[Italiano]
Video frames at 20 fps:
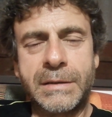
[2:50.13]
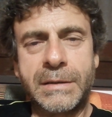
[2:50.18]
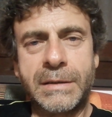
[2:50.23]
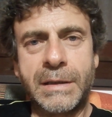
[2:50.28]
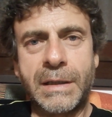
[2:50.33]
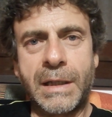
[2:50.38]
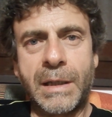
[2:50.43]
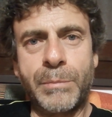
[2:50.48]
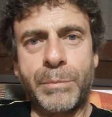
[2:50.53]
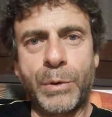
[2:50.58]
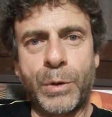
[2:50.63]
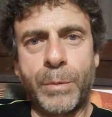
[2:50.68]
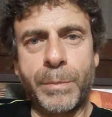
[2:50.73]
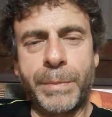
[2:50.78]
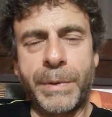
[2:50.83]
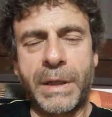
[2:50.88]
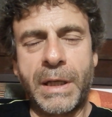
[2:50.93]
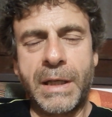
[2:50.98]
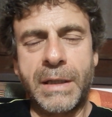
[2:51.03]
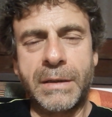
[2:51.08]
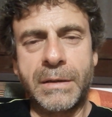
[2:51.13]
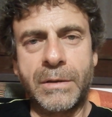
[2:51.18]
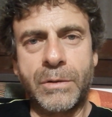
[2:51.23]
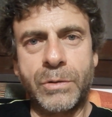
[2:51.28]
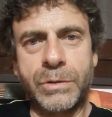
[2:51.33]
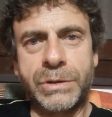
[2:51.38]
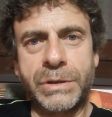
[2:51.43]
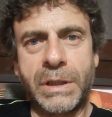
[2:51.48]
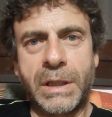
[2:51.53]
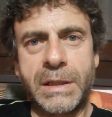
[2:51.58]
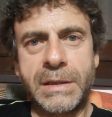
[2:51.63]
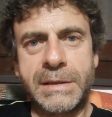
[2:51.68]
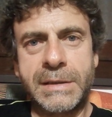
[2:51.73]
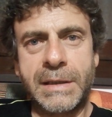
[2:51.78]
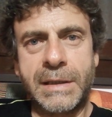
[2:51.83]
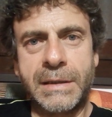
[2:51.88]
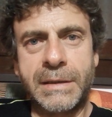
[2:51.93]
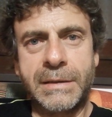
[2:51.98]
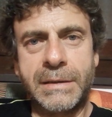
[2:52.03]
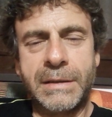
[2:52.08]
della propria
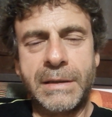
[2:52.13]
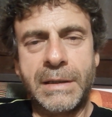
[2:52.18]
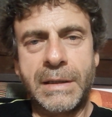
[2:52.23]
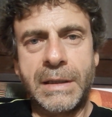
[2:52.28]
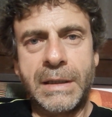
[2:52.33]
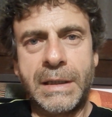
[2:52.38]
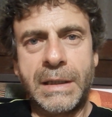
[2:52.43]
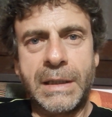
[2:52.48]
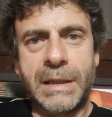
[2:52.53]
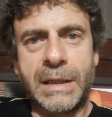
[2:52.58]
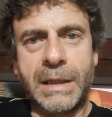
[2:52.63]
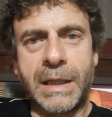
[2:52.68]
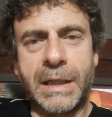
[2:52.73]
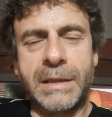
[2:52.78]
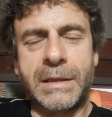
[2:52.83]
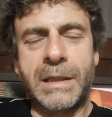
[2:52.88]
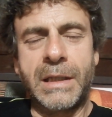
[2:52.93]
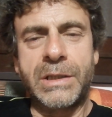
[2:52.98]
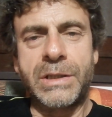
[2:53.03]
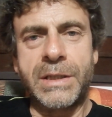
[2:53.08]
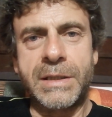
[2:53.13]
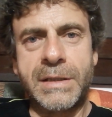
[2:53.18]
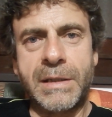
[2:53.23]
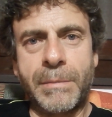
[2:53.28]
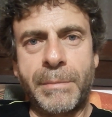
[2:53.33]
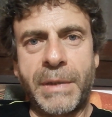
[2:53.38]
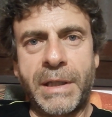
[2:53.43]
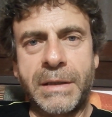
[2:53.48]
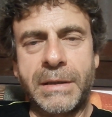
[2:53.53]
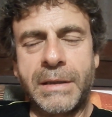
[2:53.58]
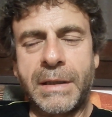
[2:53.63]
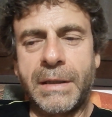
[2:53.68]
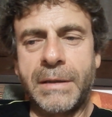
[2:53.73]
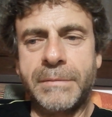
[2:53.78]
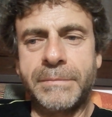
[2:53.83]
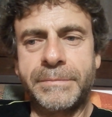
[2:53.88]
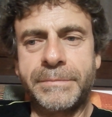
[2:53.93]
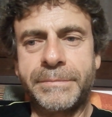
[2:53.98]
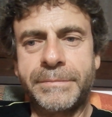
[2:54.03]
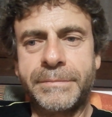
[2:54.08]
coscienza, che
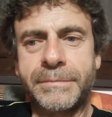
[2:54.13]
decisamente